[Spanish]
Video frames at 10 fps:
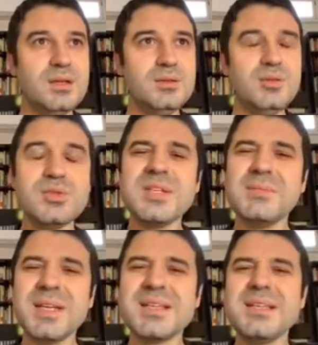dos
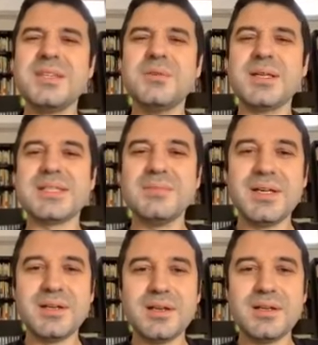semanas antes, una
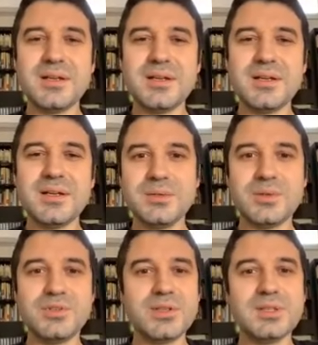semana, ahora no me acuerdo tanto,
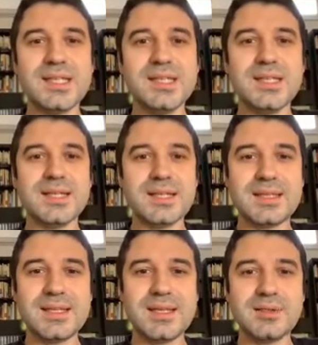porque fueron tantas la
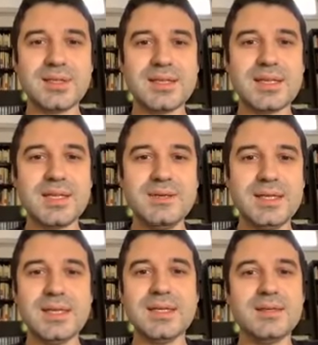cantidad de notas que escribí
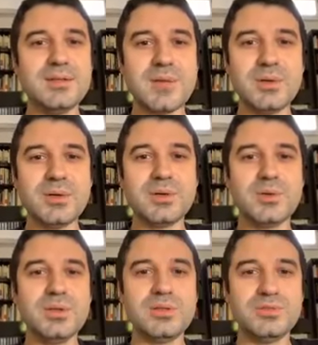que no me acuerdo
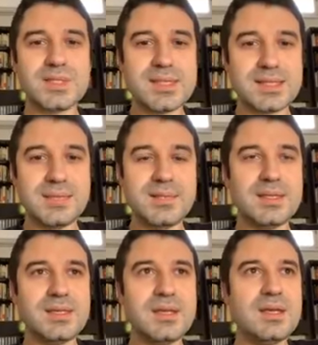cuándo fue
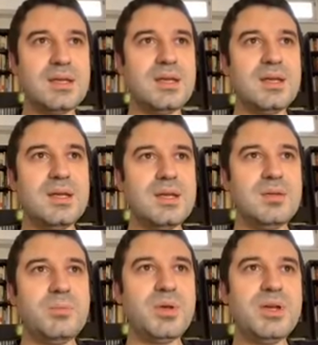exactamente,
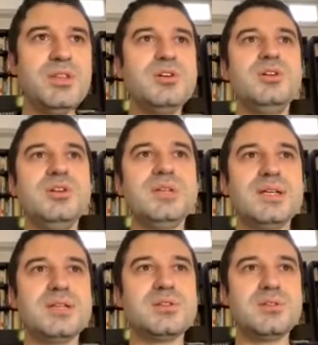pero hay dos
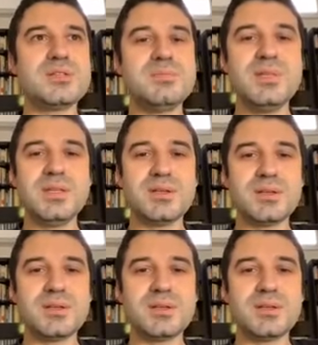notas que yo los invito